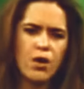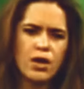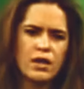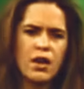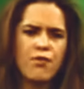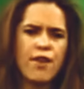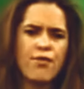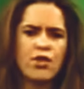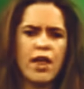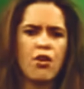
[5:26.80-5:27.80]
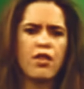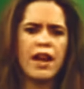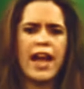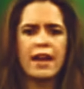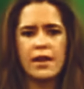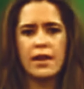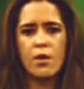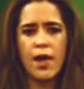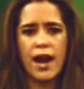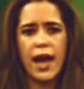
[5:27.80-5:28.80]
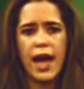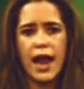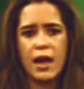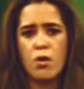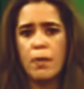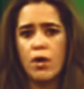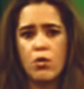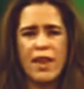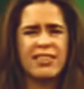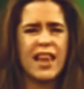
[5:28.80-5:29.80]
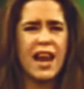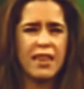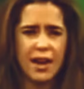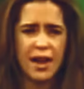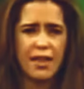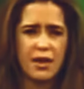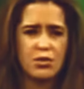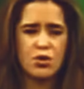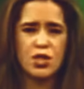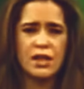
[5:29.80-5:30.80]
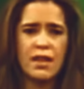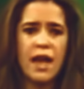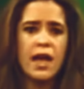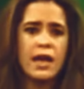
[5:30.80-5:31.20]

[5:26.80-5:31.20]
Quintero fue el fundador del cartel de Guadalajara que operó durante la década de los 80